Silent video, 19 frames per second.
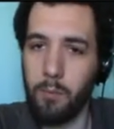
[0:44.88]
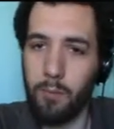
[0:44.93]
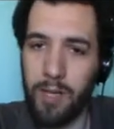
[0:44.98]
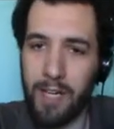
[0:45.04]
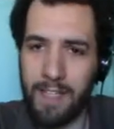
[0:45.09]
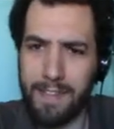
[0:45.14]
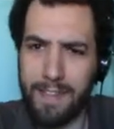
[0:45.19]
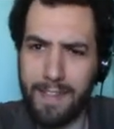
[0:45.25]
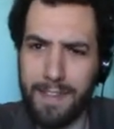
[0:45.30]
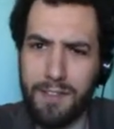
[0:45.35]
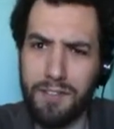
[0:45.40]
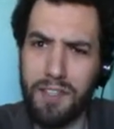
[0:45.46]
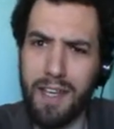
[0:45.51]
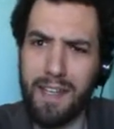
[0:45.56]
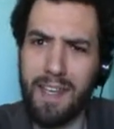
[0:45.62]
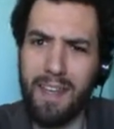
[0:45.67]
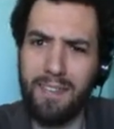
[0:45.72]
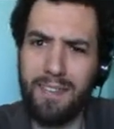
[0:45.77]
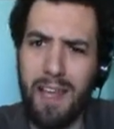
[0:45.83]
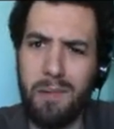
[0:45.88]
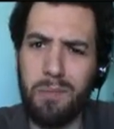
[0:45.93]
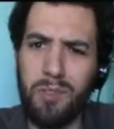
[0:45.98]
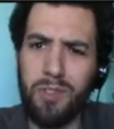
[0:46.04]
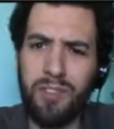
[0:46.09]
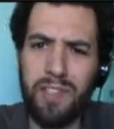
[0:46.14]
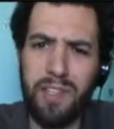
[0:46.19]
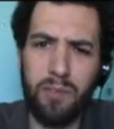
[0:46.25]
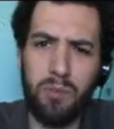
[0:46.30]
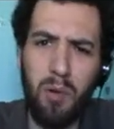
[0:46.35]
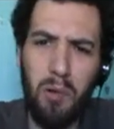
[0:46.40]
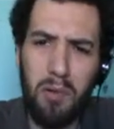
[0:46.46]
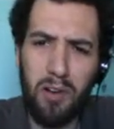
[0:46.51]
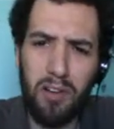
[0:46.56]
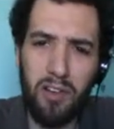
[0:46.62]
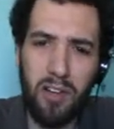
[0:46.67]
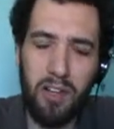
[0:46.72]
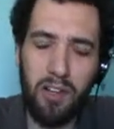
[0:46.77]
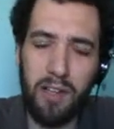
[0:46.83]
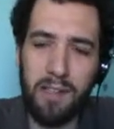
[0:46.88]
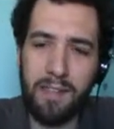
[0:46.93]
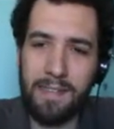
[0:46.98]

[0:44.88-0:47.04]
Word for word: Bueno chicos, aquí estamos de nuevo en